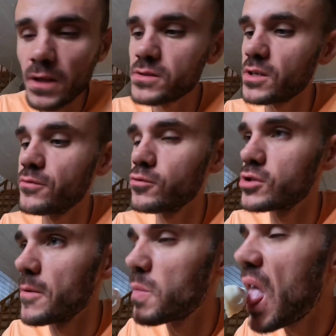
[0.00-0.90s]
Они, кстати,
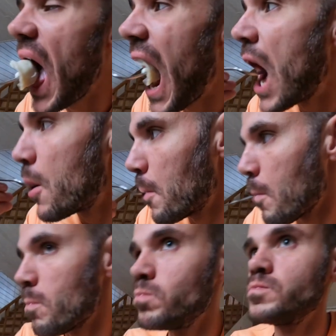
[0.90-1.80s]
вкусные. Вкусные
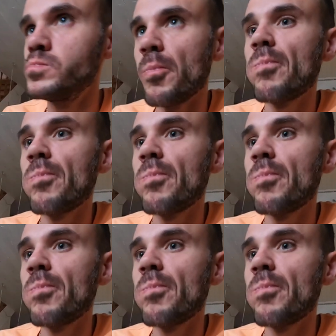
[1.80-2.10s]
вареники, ну.